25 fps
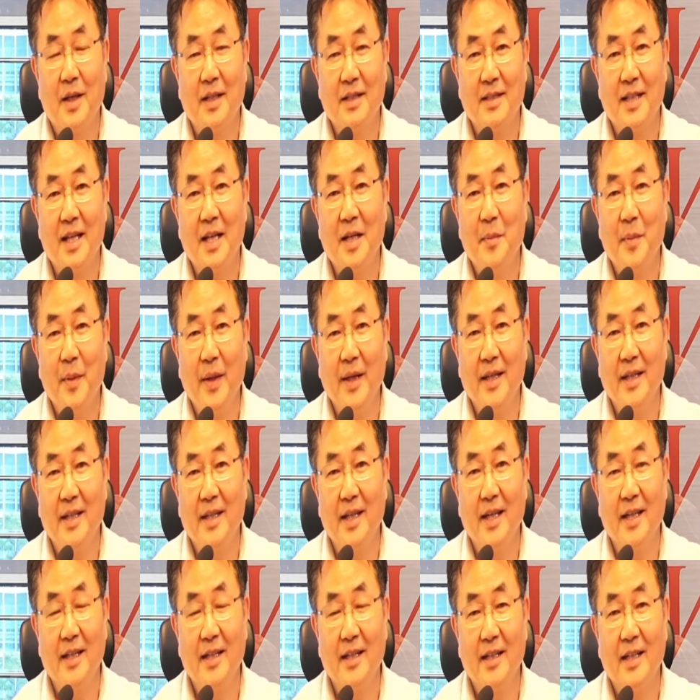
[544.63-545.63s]
삶의
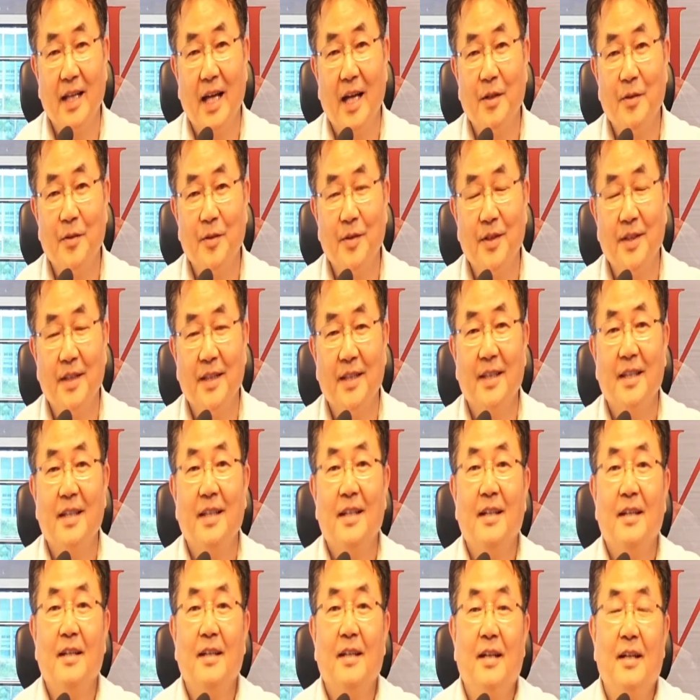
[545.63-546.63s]
이야기를 나누는
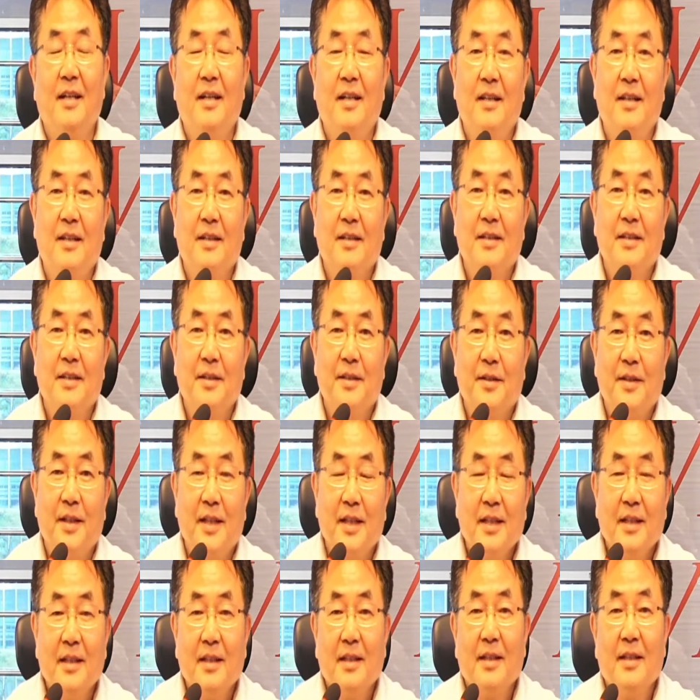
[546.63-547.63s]
어,
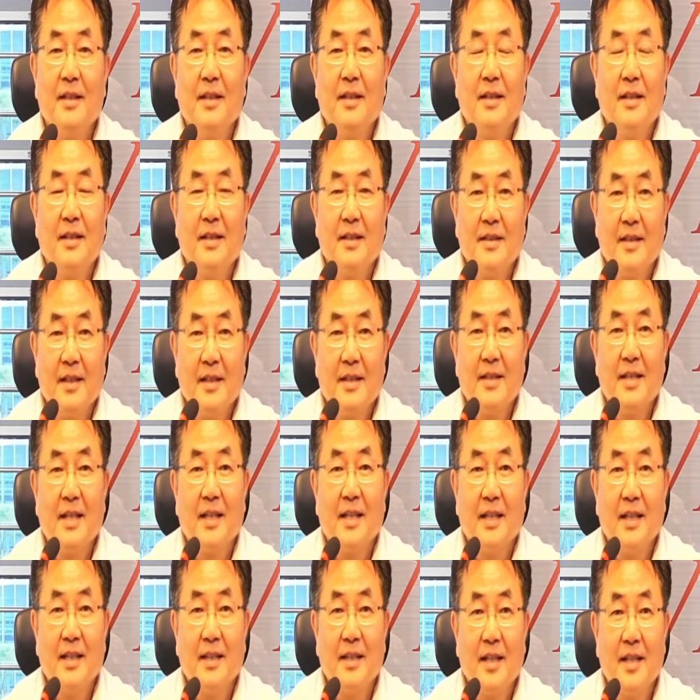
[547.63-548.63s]
그러한
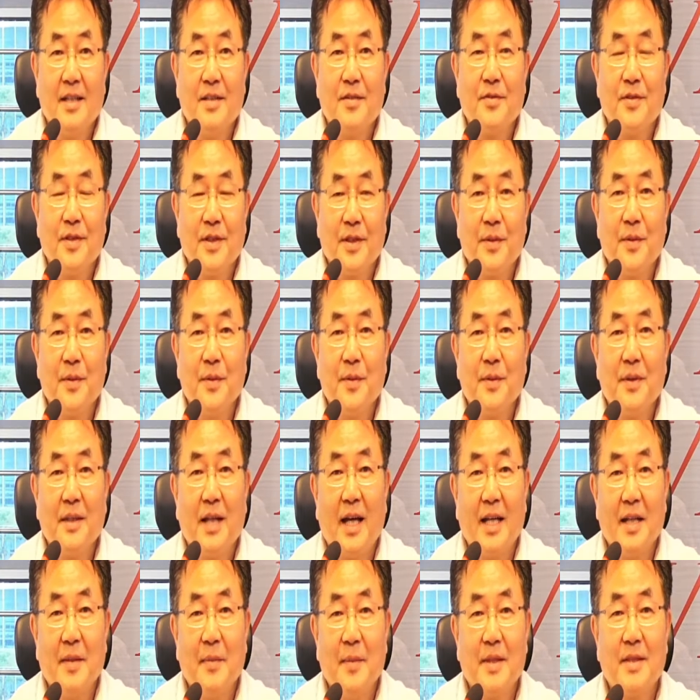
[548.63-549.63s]
세상이 될 수 있고
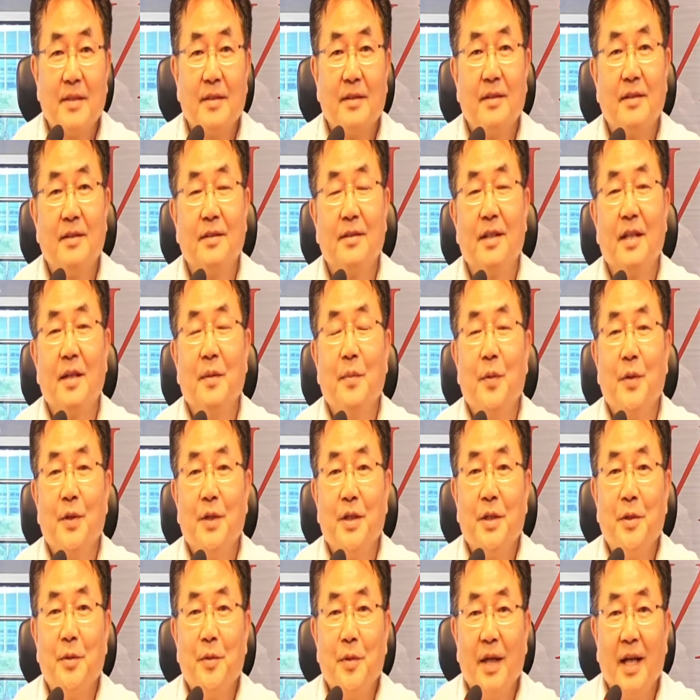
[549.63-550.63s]
다림에서는 그렇게
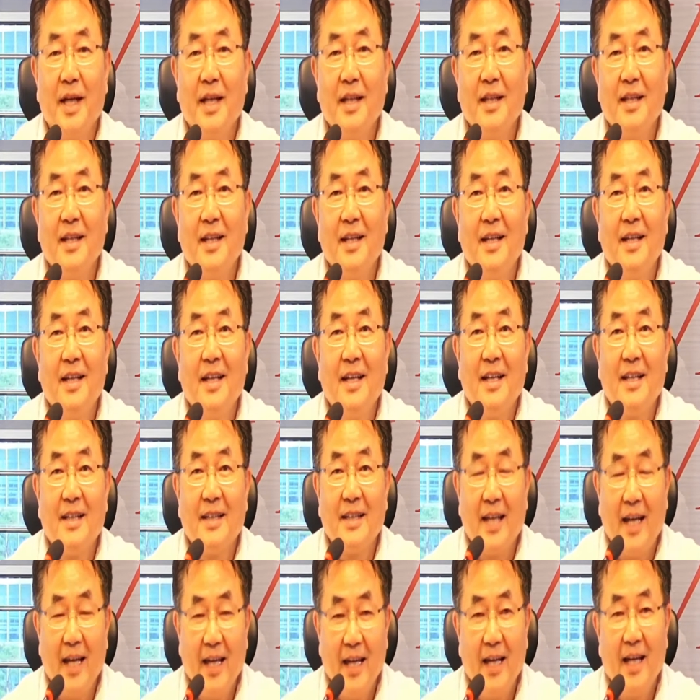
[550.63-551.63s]
보이기 위한
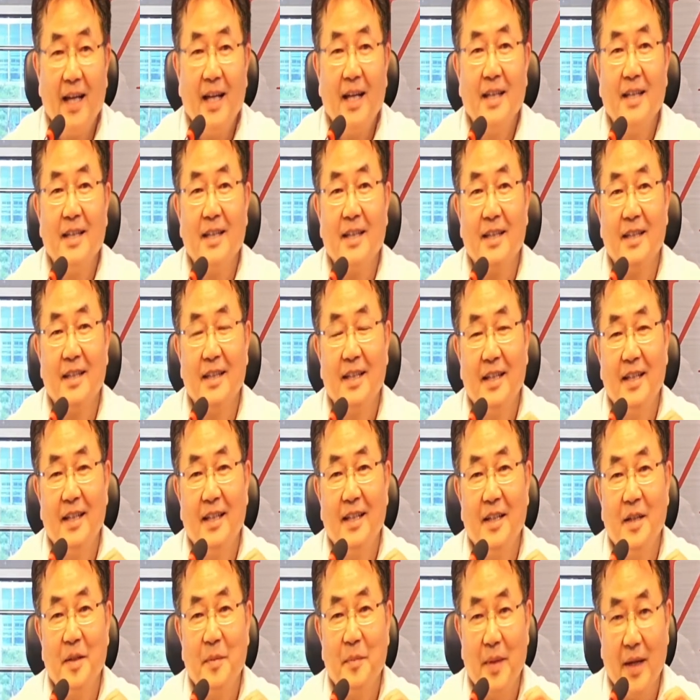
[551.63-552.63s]
다양한
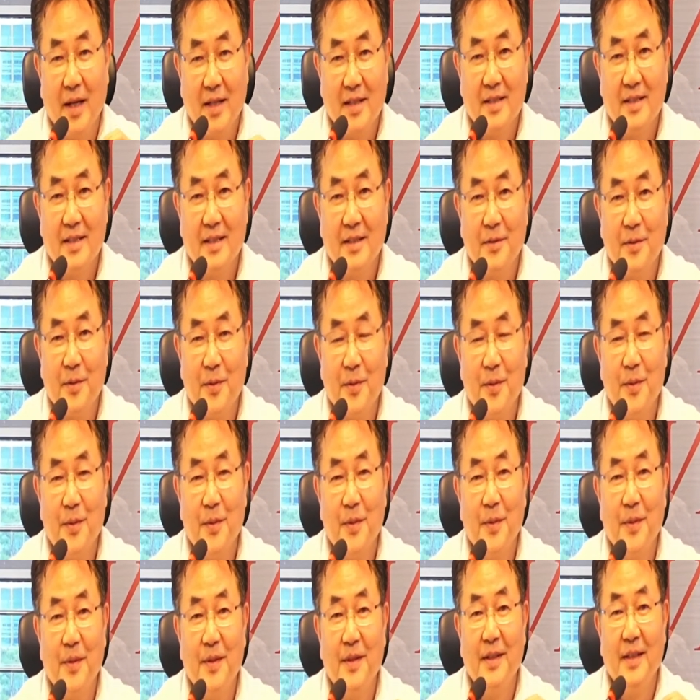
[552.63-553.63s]
방식으로
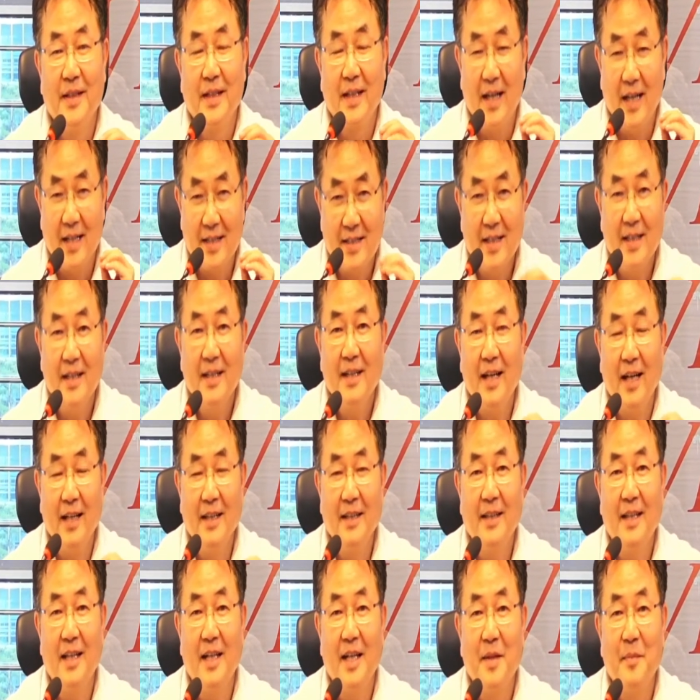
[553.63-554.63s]
가장
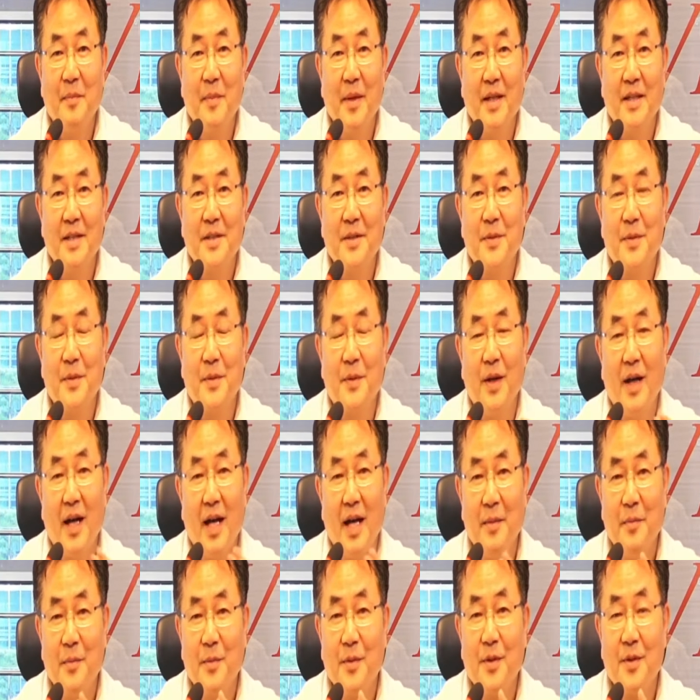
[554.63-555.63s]
간단한 방식으로
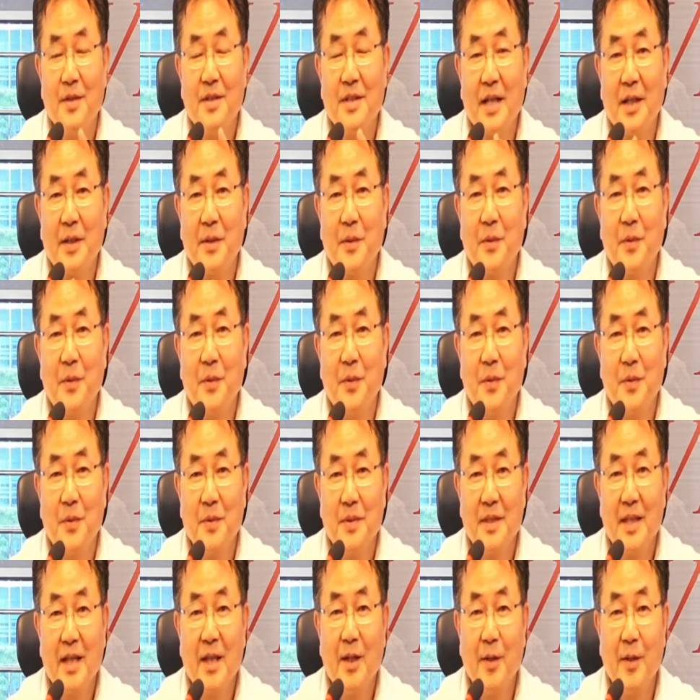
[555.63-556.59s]
아무런 작동자